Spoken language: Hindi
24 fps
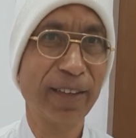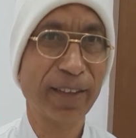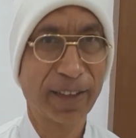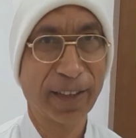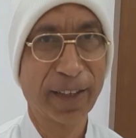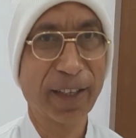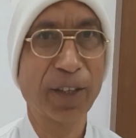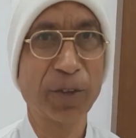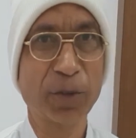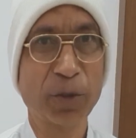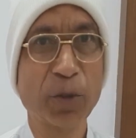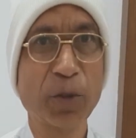
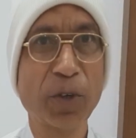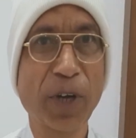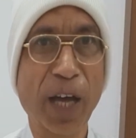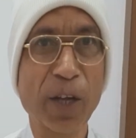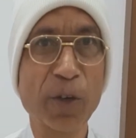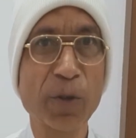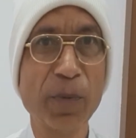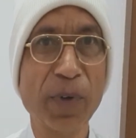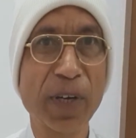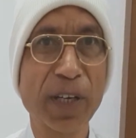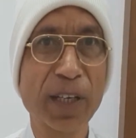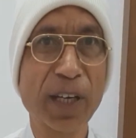या तो
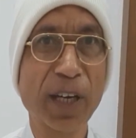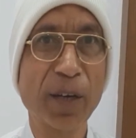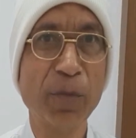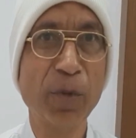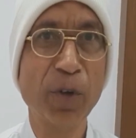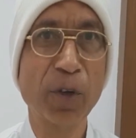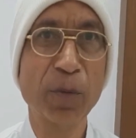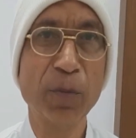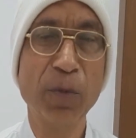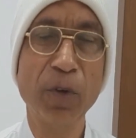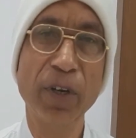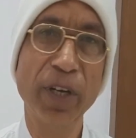कारोबार का
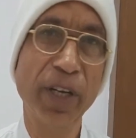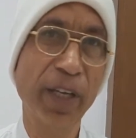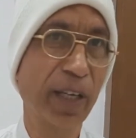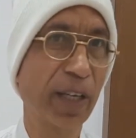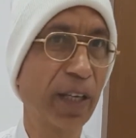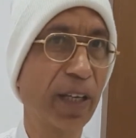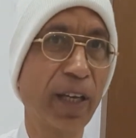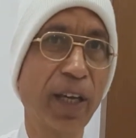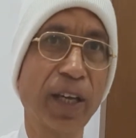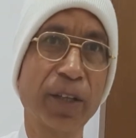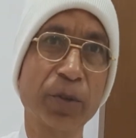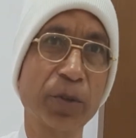बोल
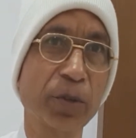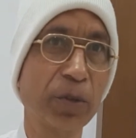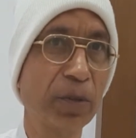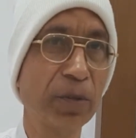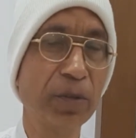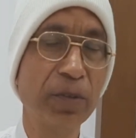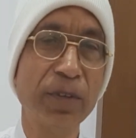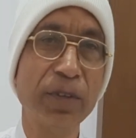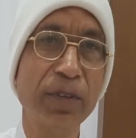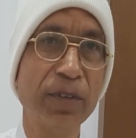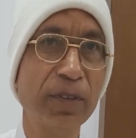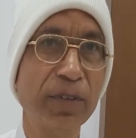बोलेंगे या तो
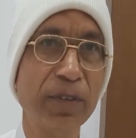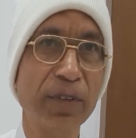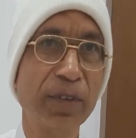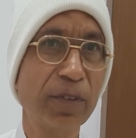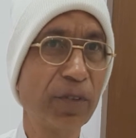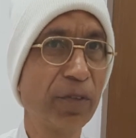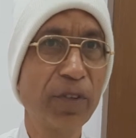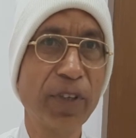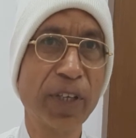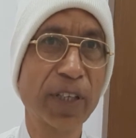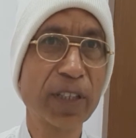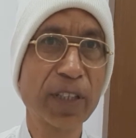
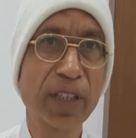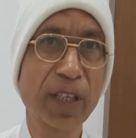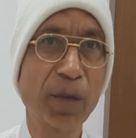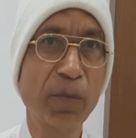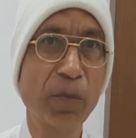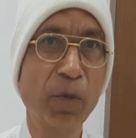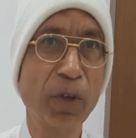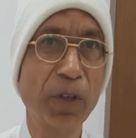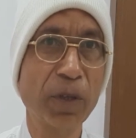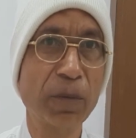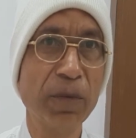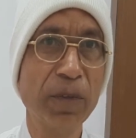व्यर्थ का
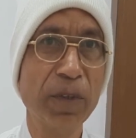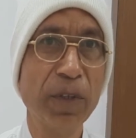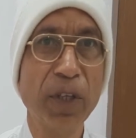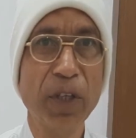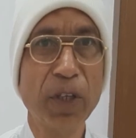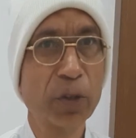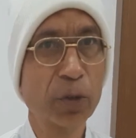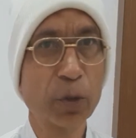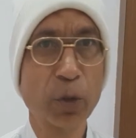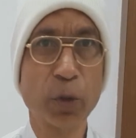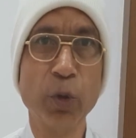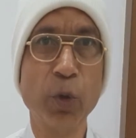बोल
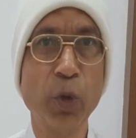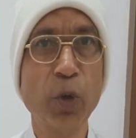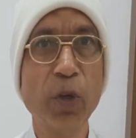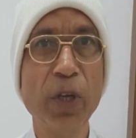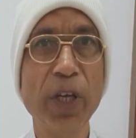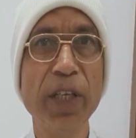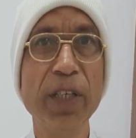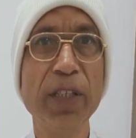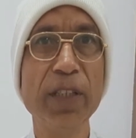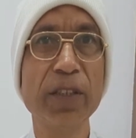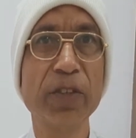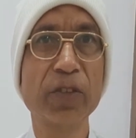तो
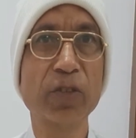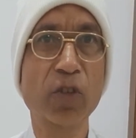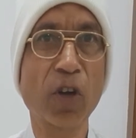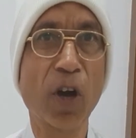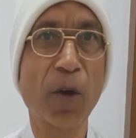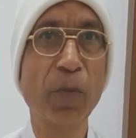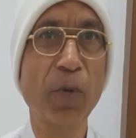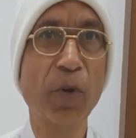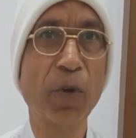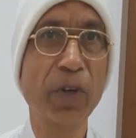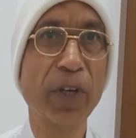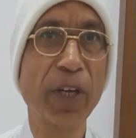दोनों ही
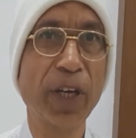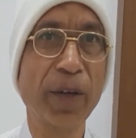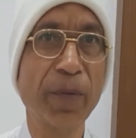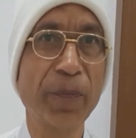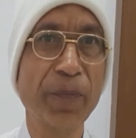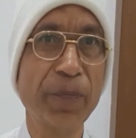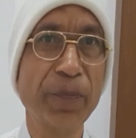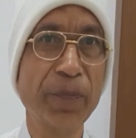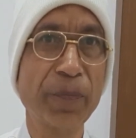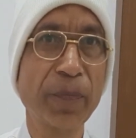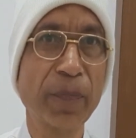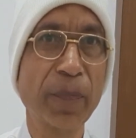स्टॉप हो गया
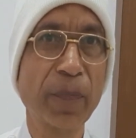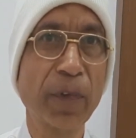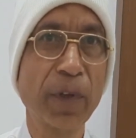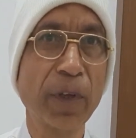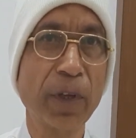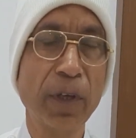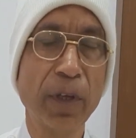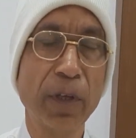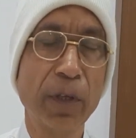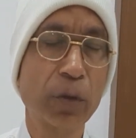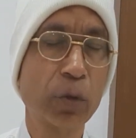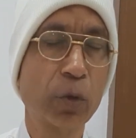
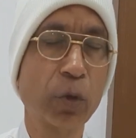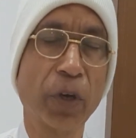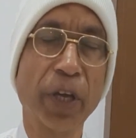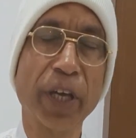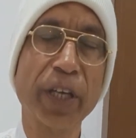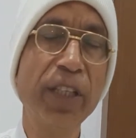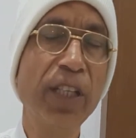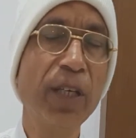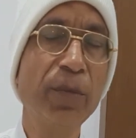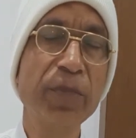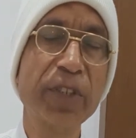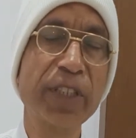तो
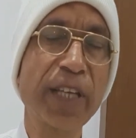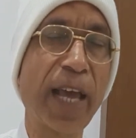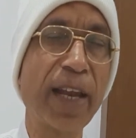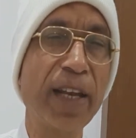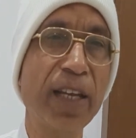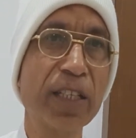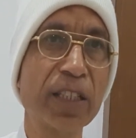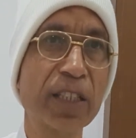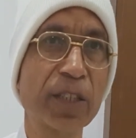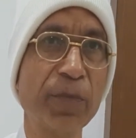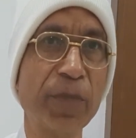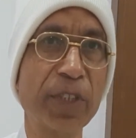एकदम
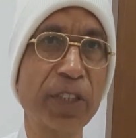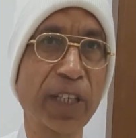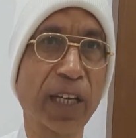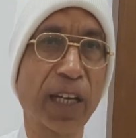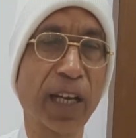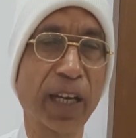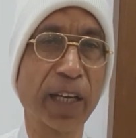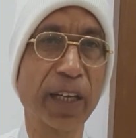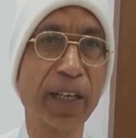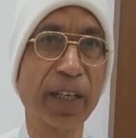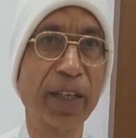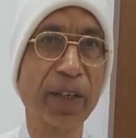साइलेंस में
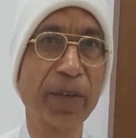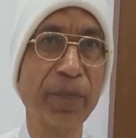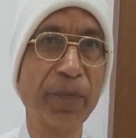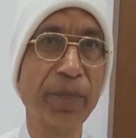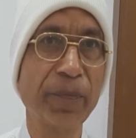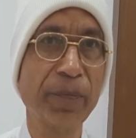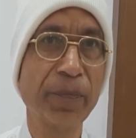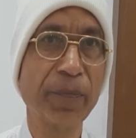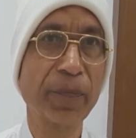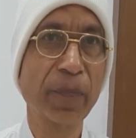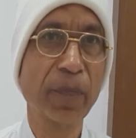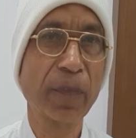चला गया
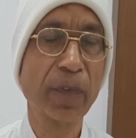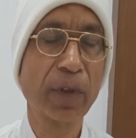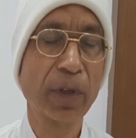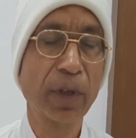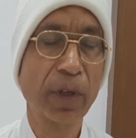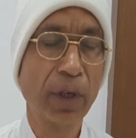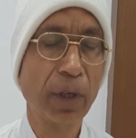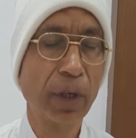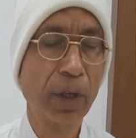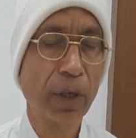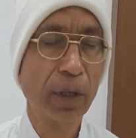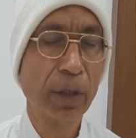
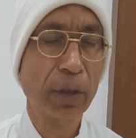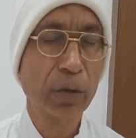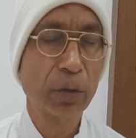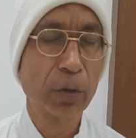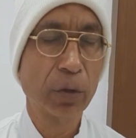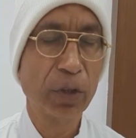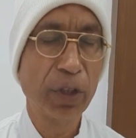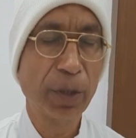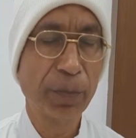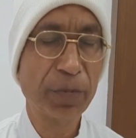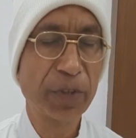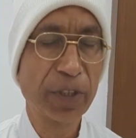
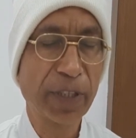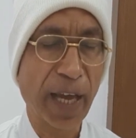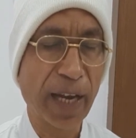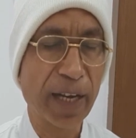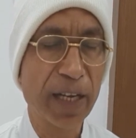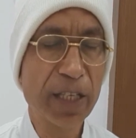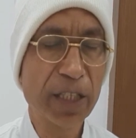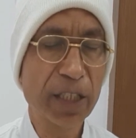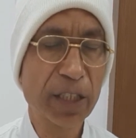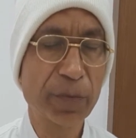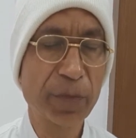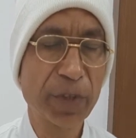तो जब
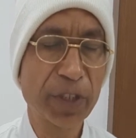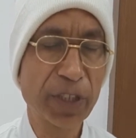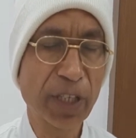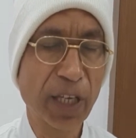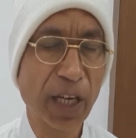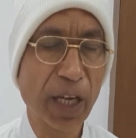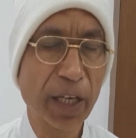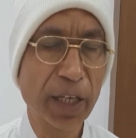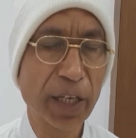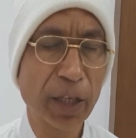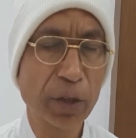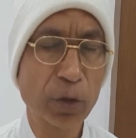साइलेंस में
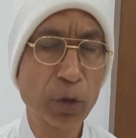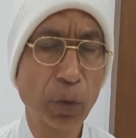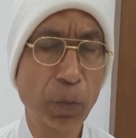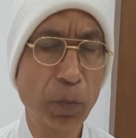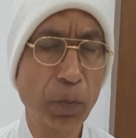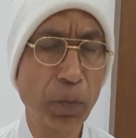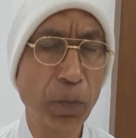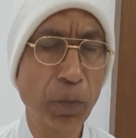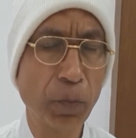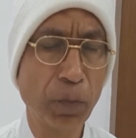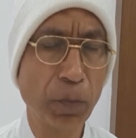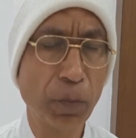चला गया तो
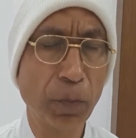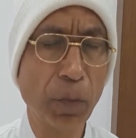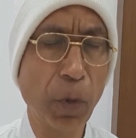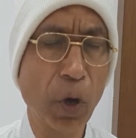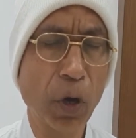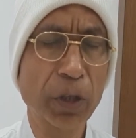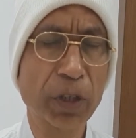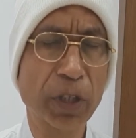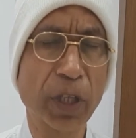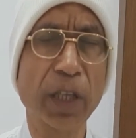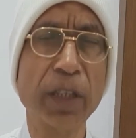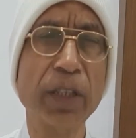
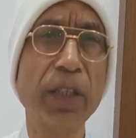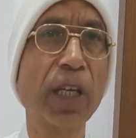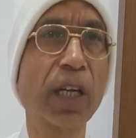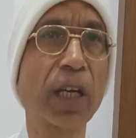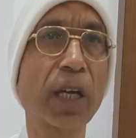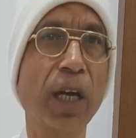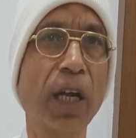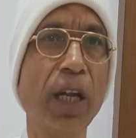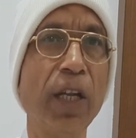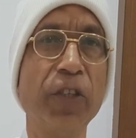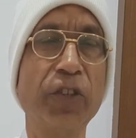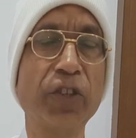बहुत अंदर
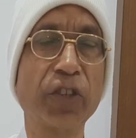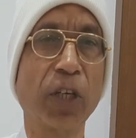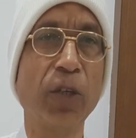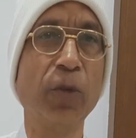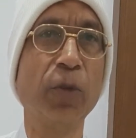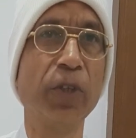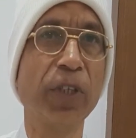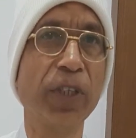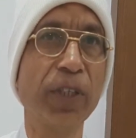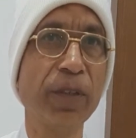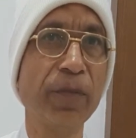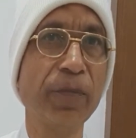हलचल
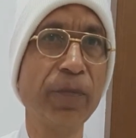हुई